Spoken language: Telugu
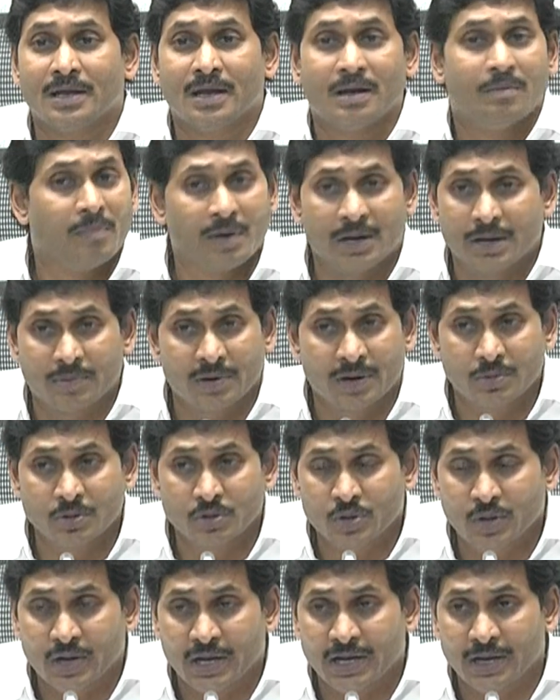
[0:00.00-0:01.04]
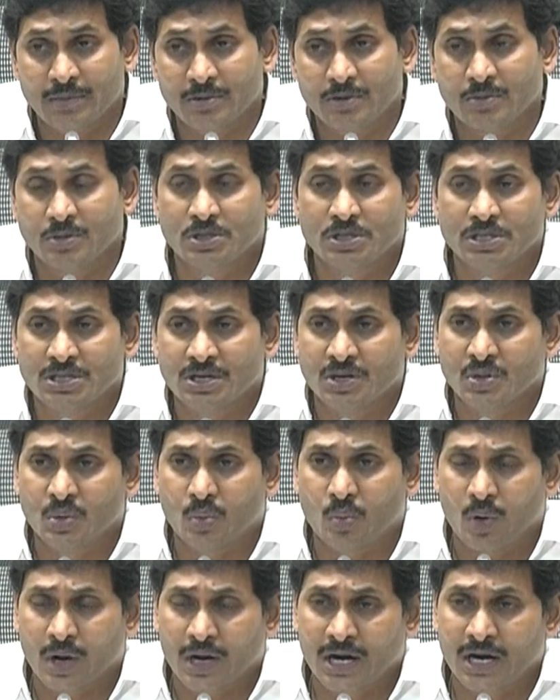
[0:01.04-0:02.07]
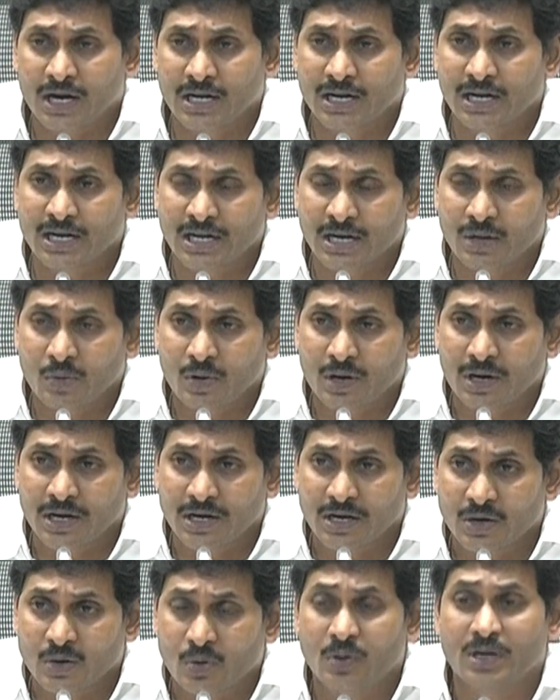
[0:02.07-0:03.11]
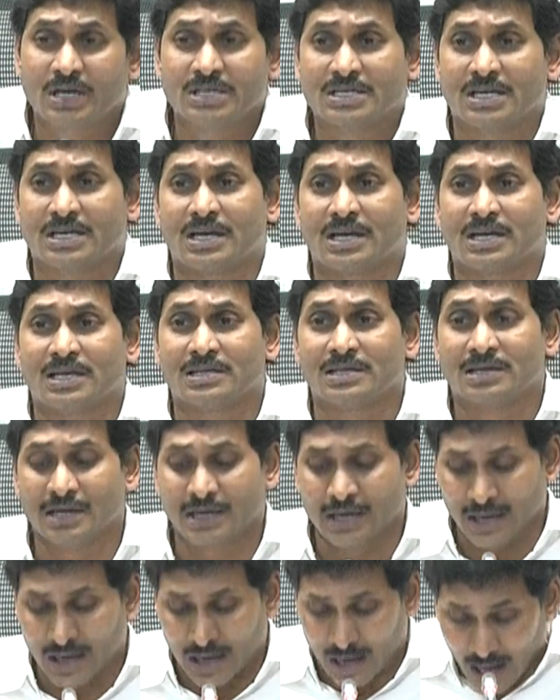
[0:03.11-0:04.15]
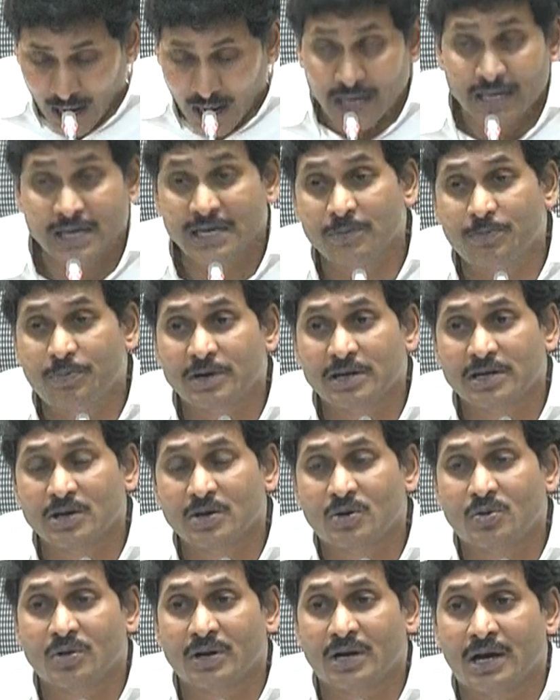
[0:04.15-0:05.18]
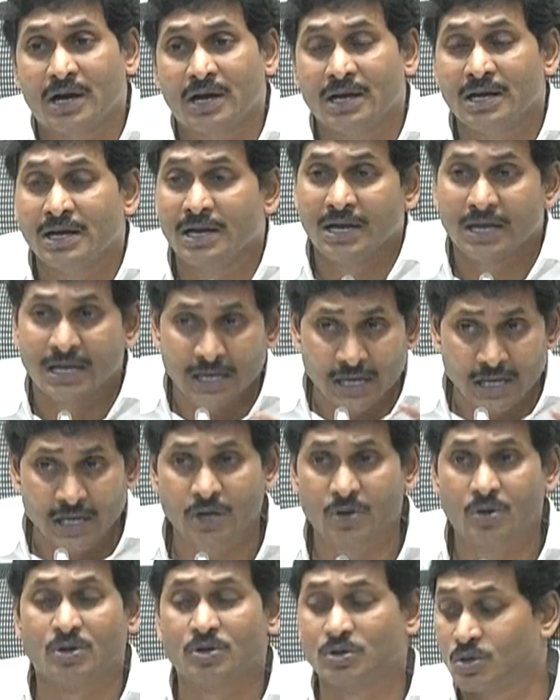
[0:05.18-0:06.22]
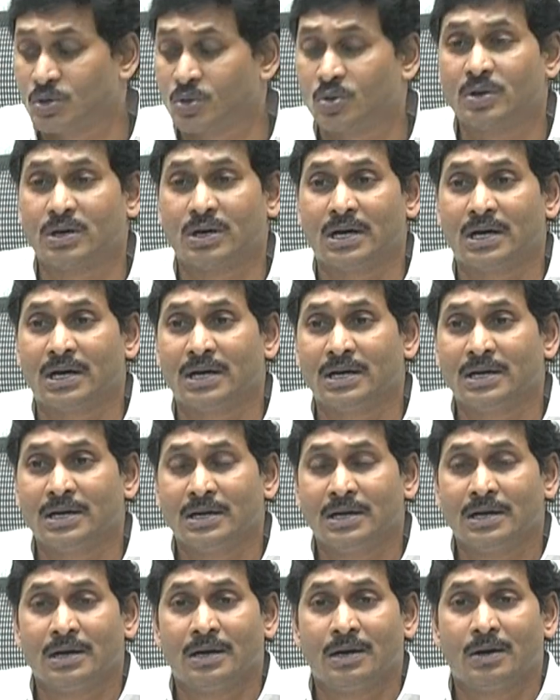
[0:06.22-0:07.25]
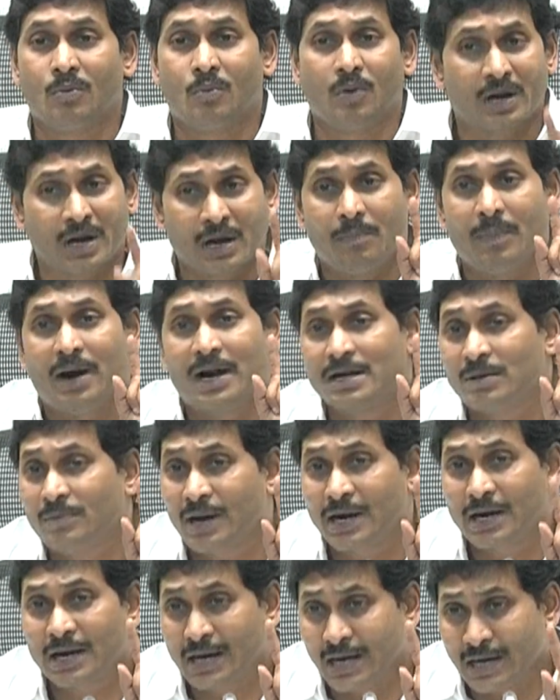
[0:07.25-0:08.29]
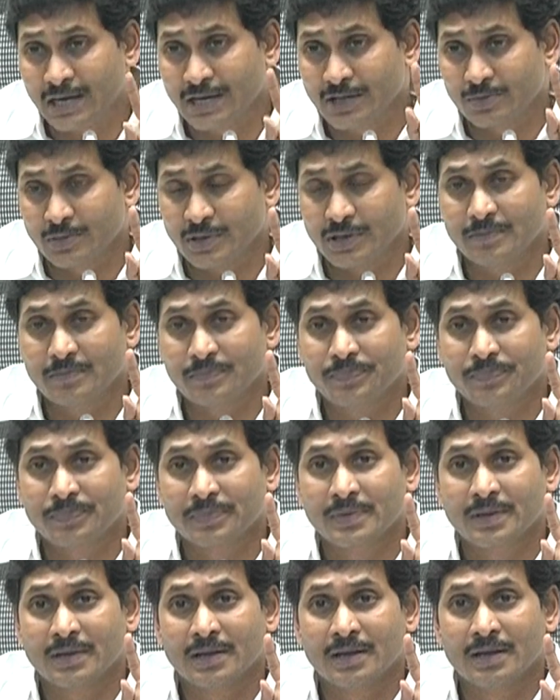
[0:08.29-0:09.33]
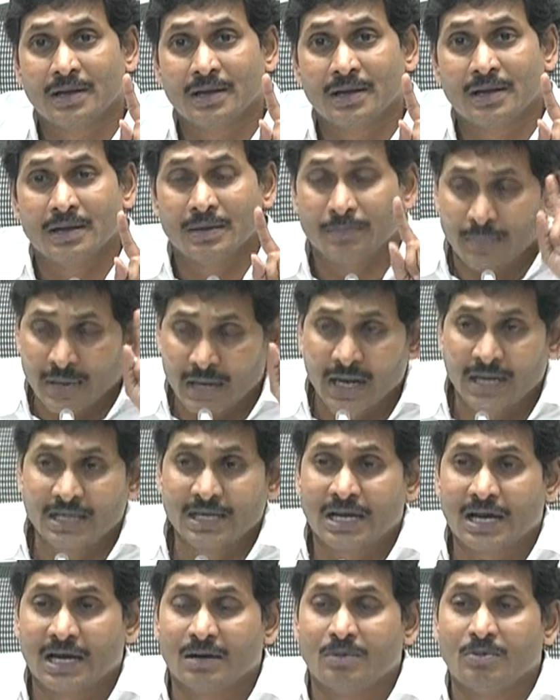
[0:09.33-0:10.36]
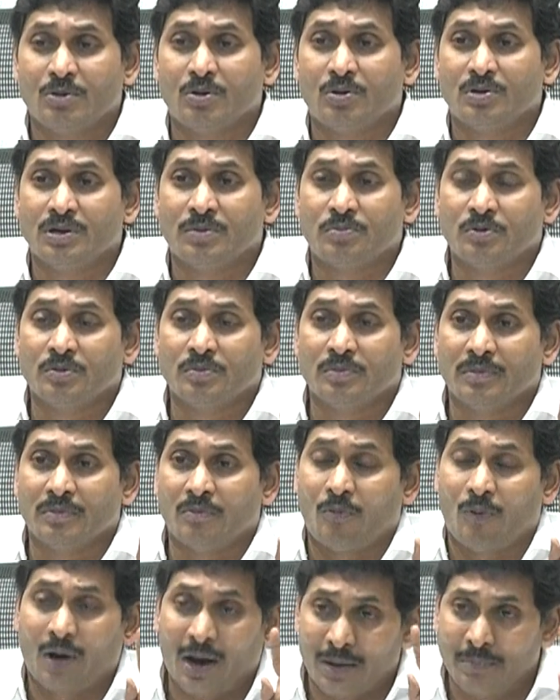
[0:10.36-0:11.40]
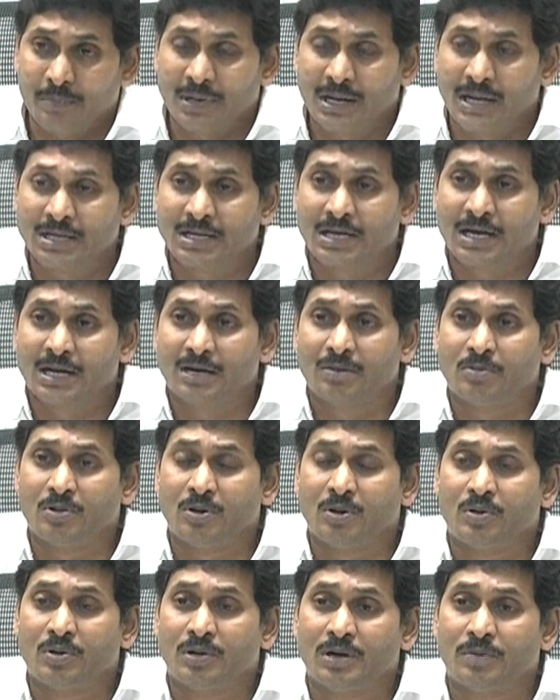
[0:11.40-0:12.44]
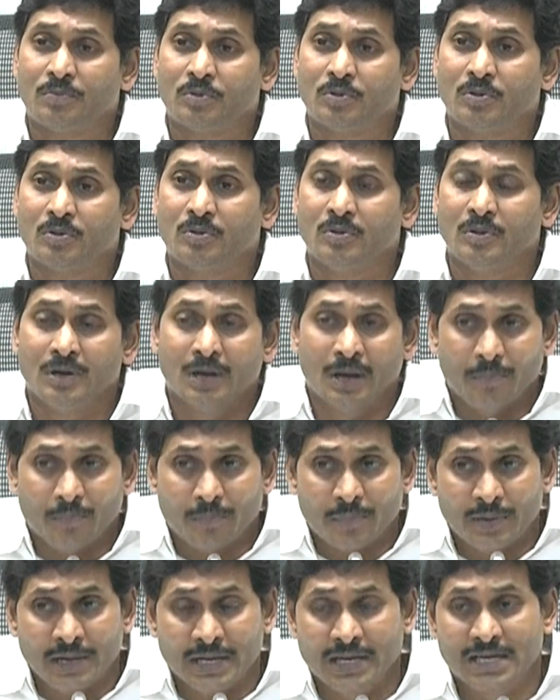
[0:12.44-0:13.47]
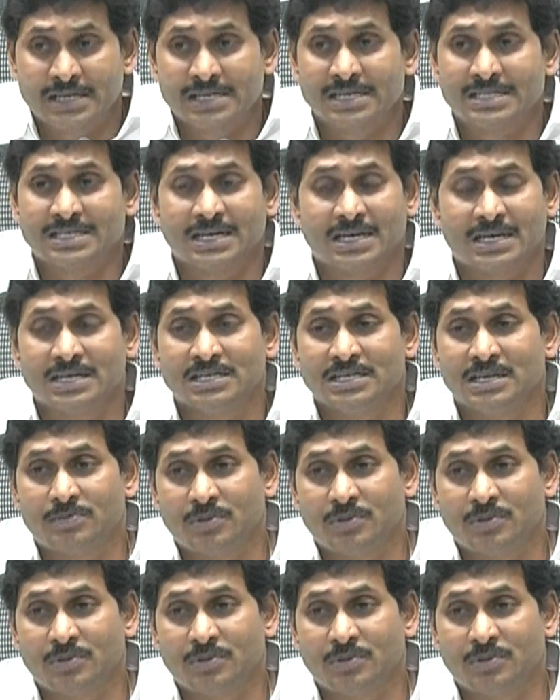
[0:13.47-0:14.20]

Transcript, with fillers: మన ప్రభుత్వ హయాంలో వచ్చిన తర్వాత ఒక్కటంటే ఒక్కటి కూడా జరగలేదు అయినప్పటికీ కూడా ఏ రోజు కూడా ఒక్క మాట మాట్లాడలేదు మనం మీ అధికారంలో ఉన్నప్పుడు వా మీ అధికారంలో ఉన్నప్పుడు మీరే చేశారని చెప్పి